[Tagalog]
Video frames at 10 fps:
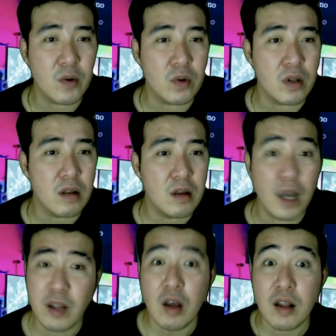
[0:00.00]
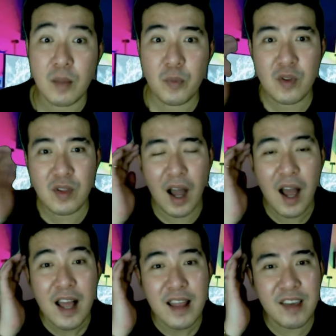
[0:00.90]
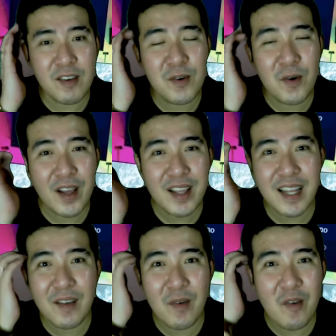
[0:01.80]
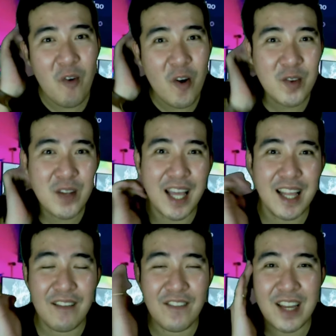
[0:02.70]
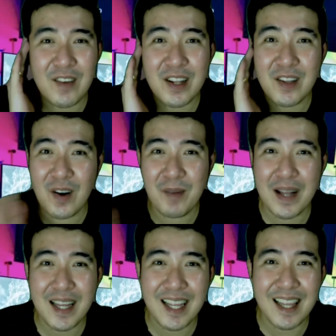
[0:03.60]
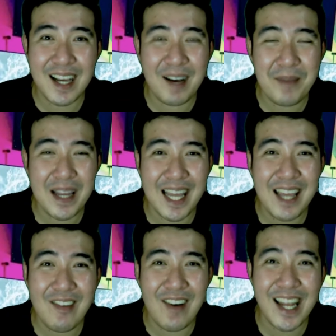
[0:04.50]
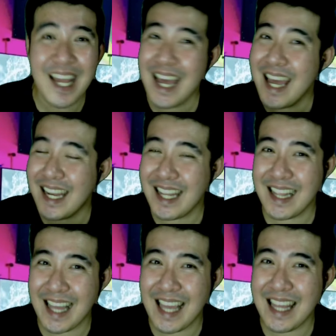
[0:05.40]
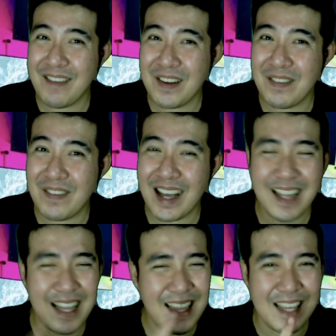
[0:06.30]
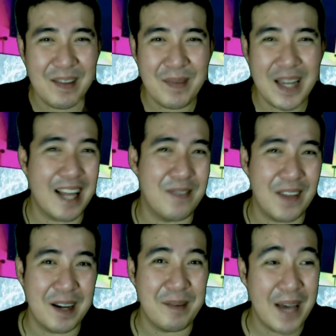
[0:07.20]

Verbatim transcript: ko dun. Ay, tapos na. There you go guys, that is our for today's video, the Don Bell 6 compilation. This is Key Chef Vlogs and see you on the next vlog.